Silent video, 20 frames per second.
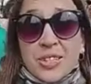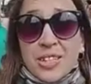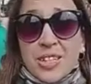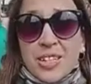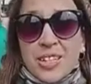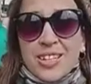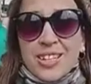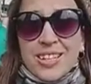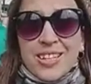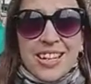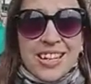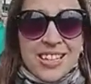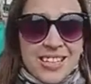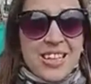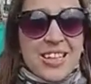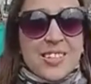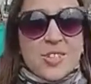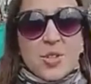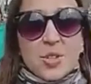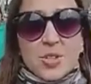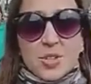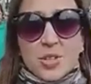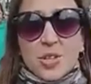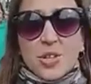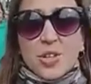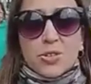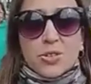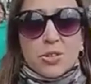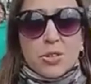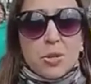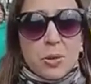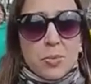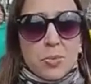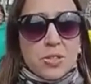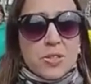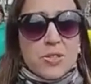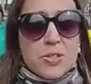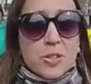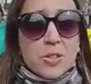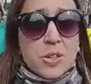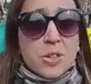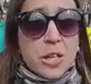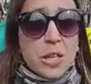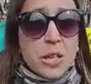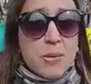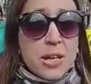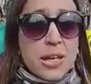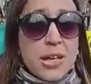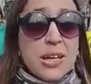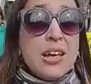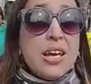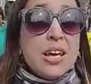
Y esa es la situación que nosotros vemos insostenible.